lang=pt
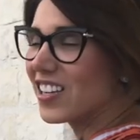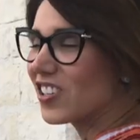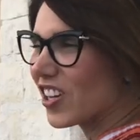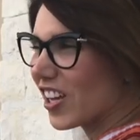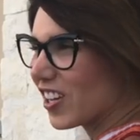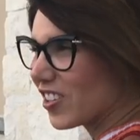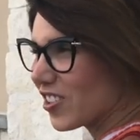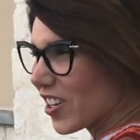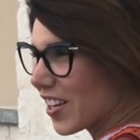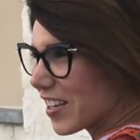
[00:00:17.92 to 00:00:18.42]

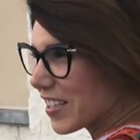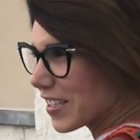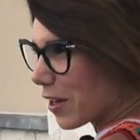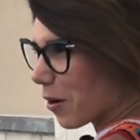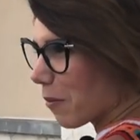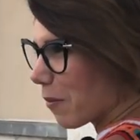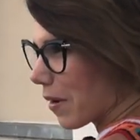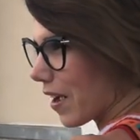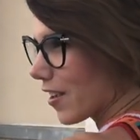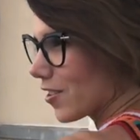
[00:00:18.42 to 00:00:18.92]
Gente, esse
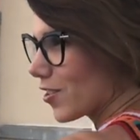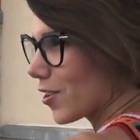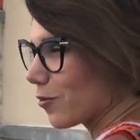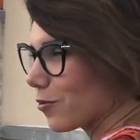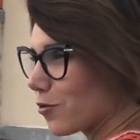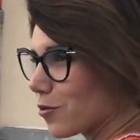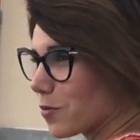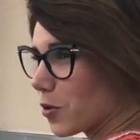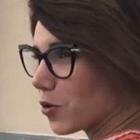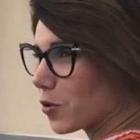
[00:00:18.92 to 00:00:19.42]
Walmart é
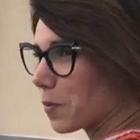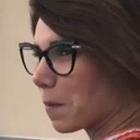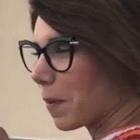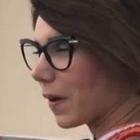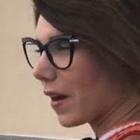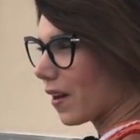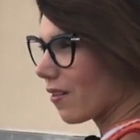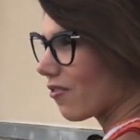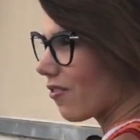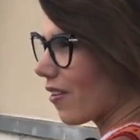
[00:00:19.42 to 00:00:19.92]
um dos meus
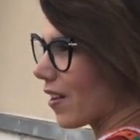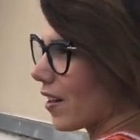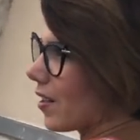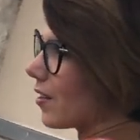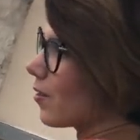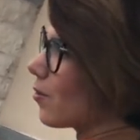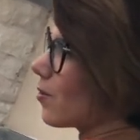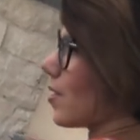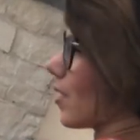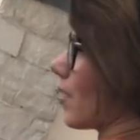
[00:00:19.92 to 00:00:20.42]

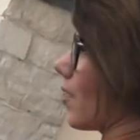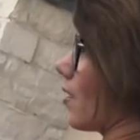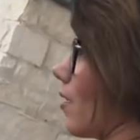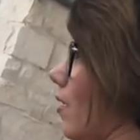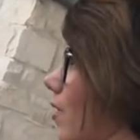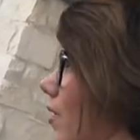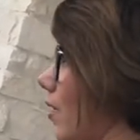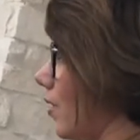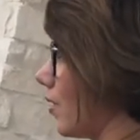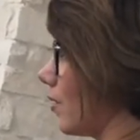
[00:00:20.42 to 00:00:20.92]
preferidos aqui em
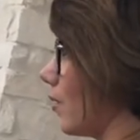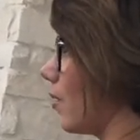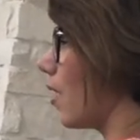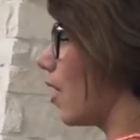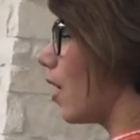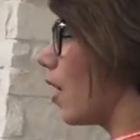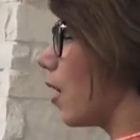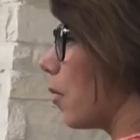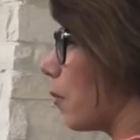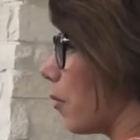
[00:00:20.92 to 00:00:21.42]
Orlando.
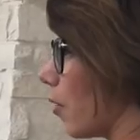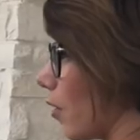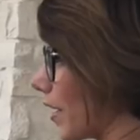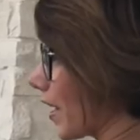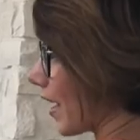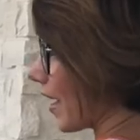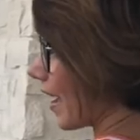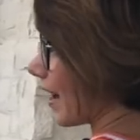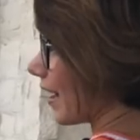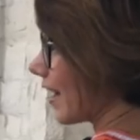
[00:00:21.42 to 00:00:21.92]

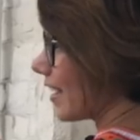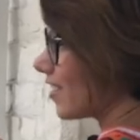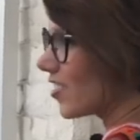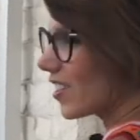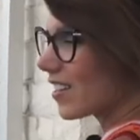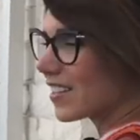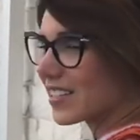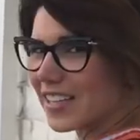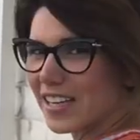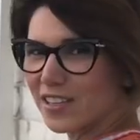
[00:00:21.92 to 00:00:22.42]
Porque além de
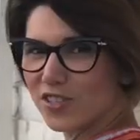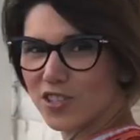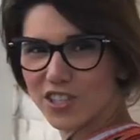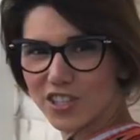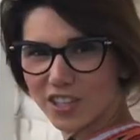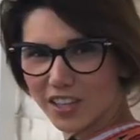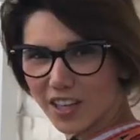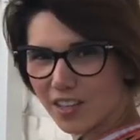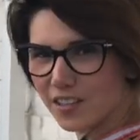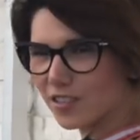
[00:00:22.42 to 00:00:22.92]
ele ser
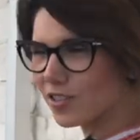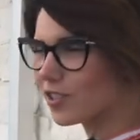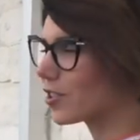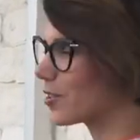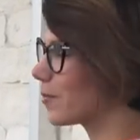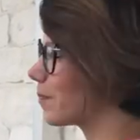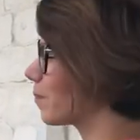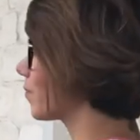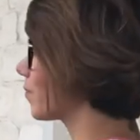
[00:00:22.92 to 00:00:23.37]
distante,